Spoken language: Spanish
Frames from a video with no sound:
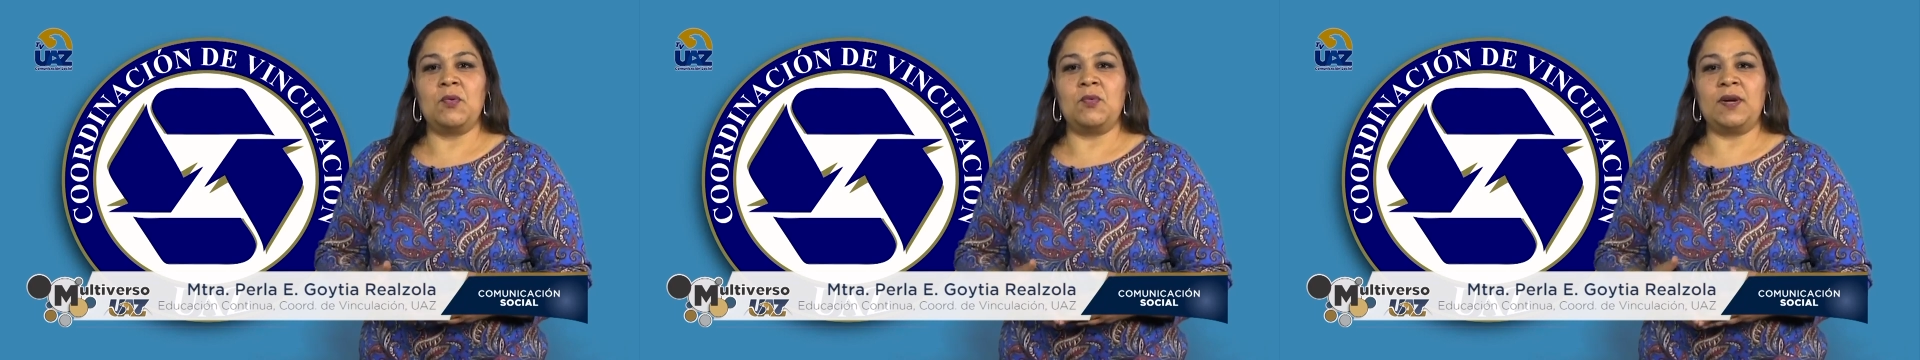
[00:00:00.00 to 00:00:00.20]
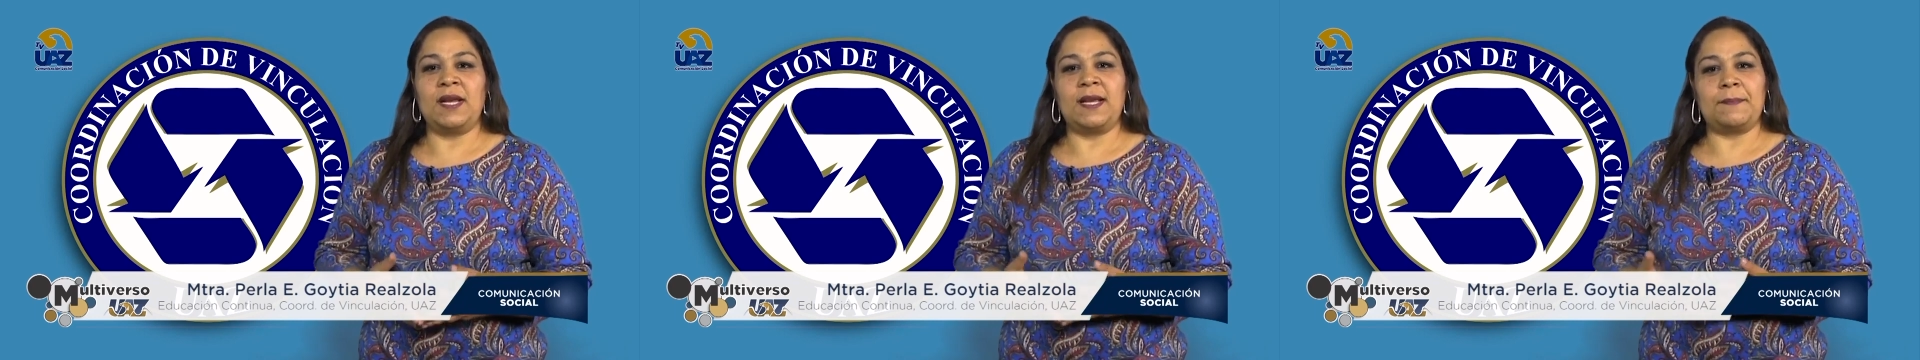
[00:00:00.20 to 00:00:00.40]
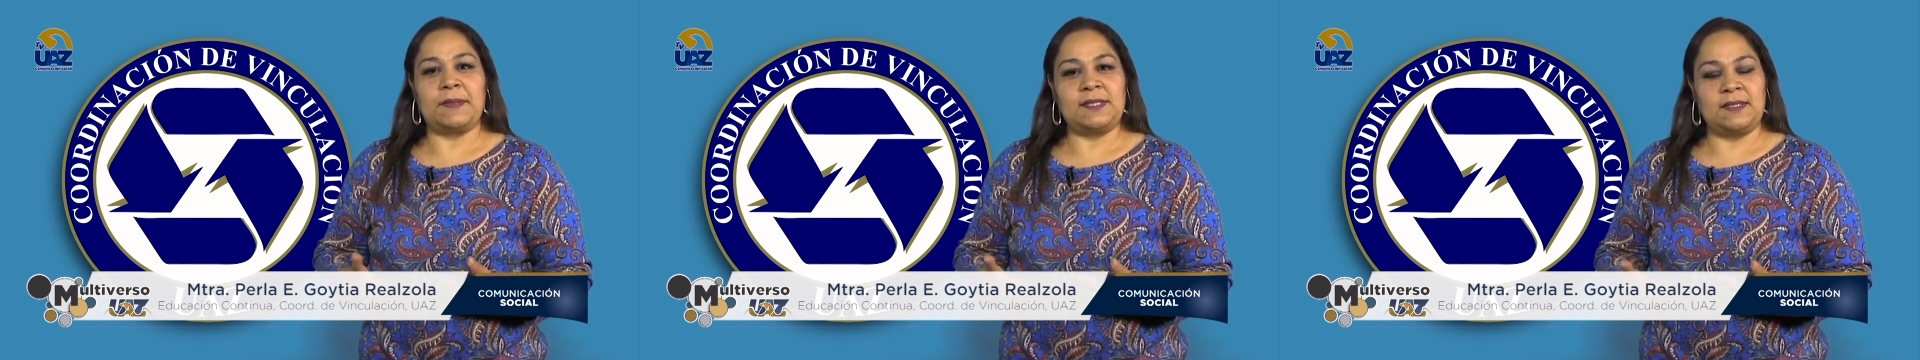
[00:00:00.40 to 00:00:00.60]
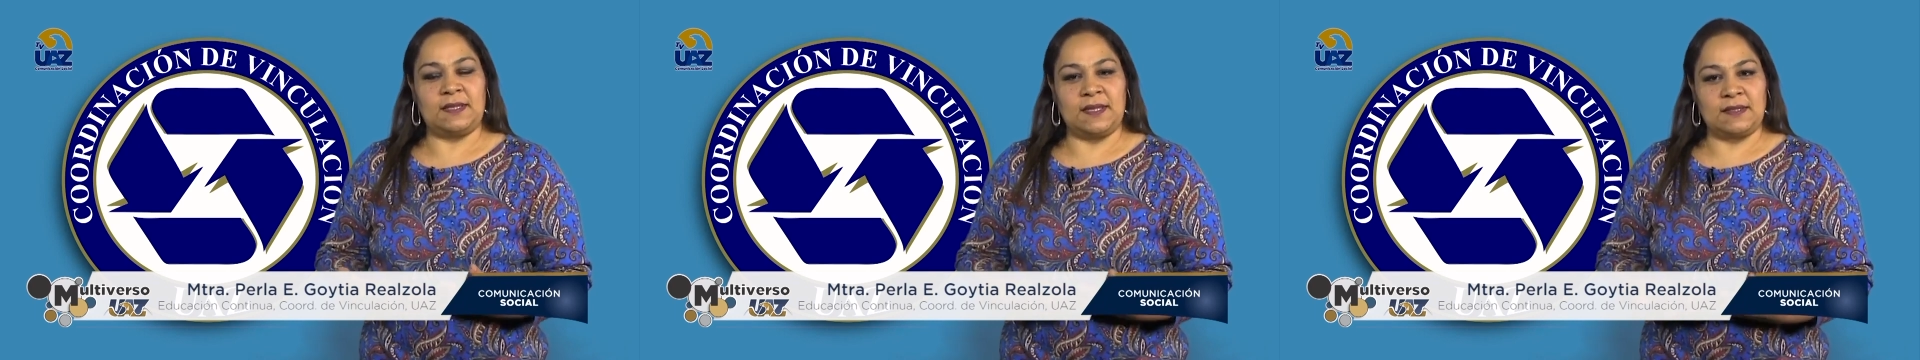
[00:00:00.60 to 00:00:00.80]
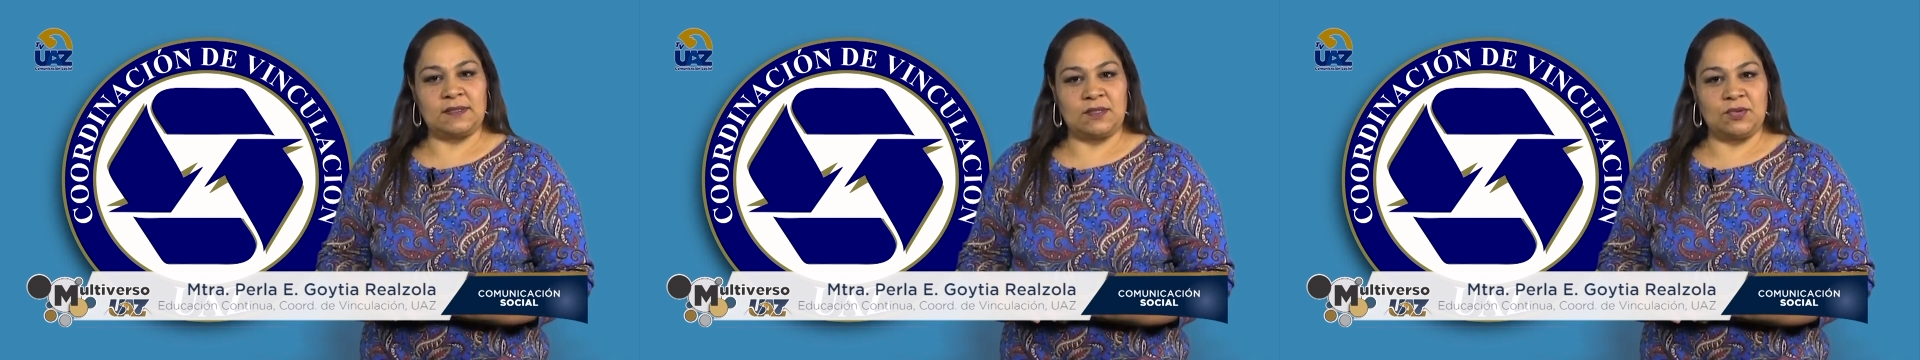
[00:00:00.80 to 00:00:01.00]
una
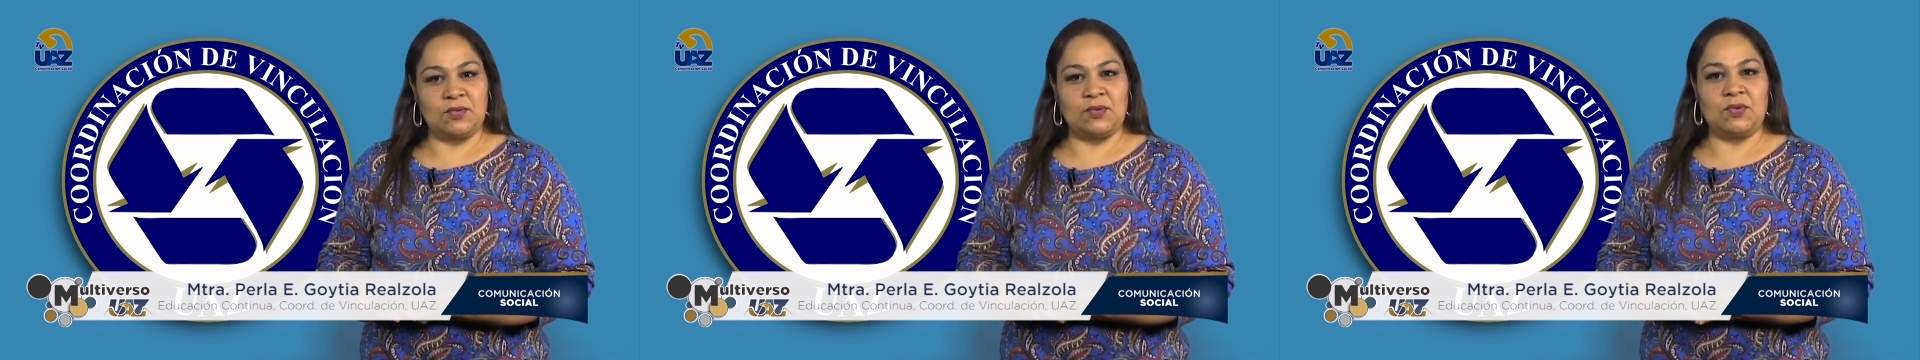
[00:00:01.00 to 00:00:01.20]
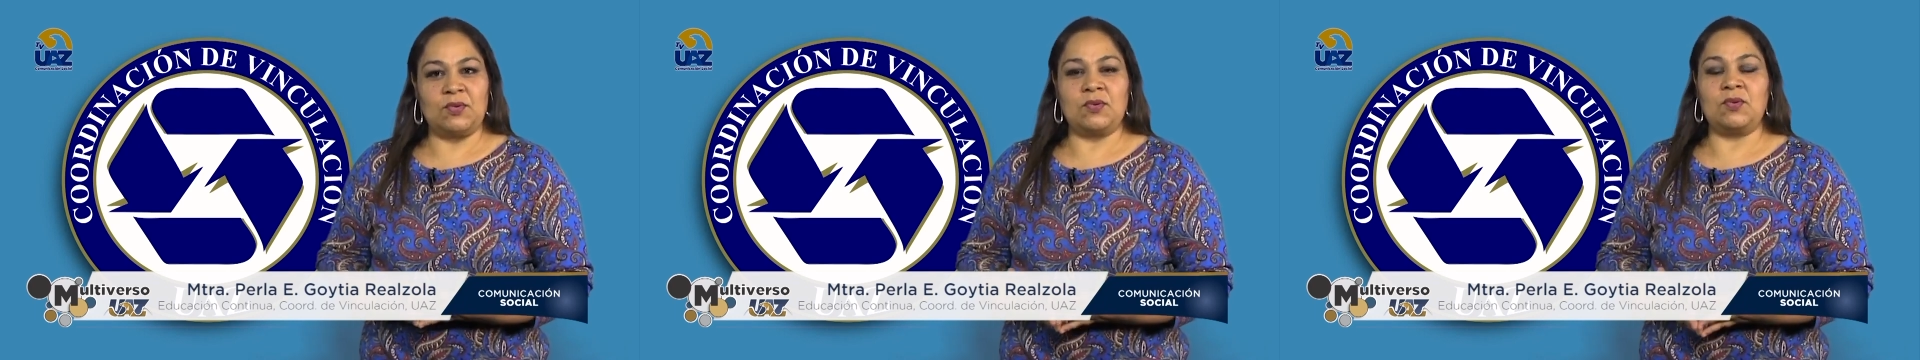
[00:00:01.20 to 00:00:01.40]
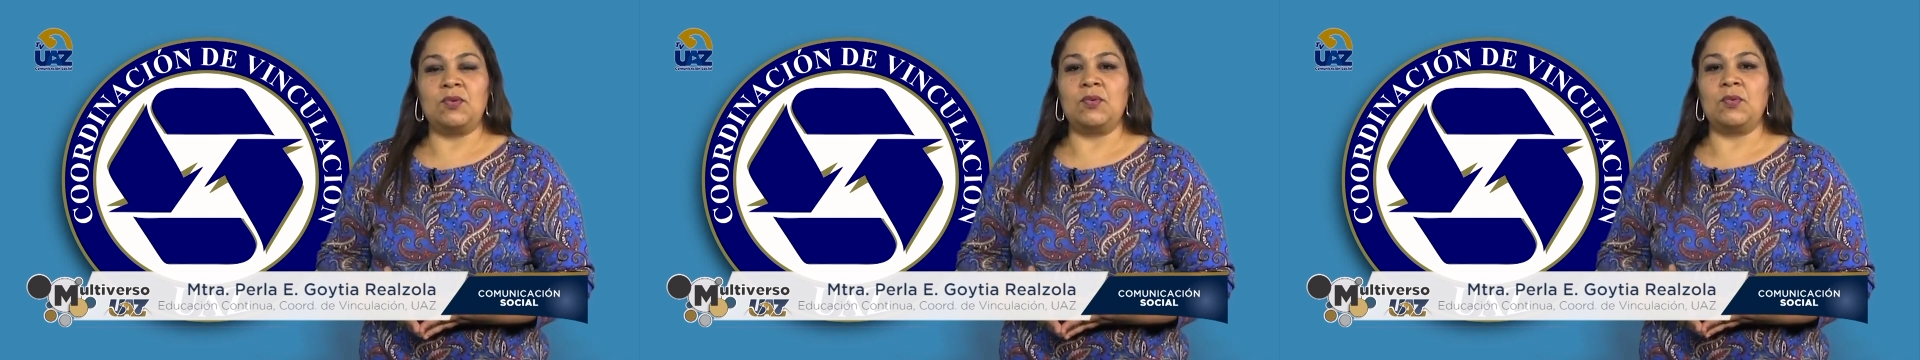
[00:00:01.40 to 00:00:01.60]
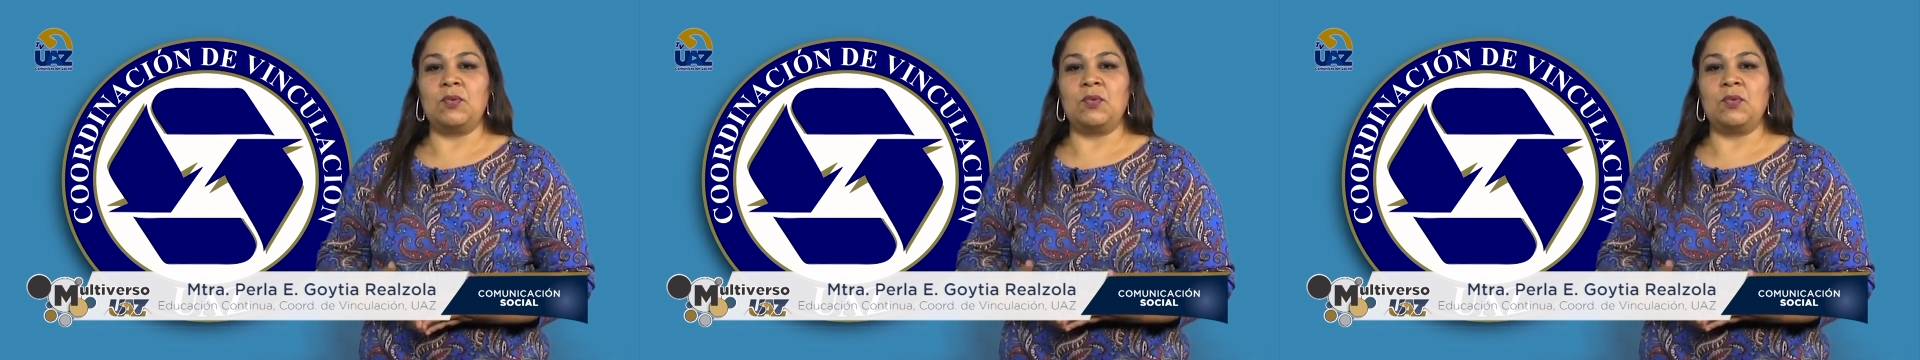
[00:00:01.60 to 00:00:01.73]
capacitación,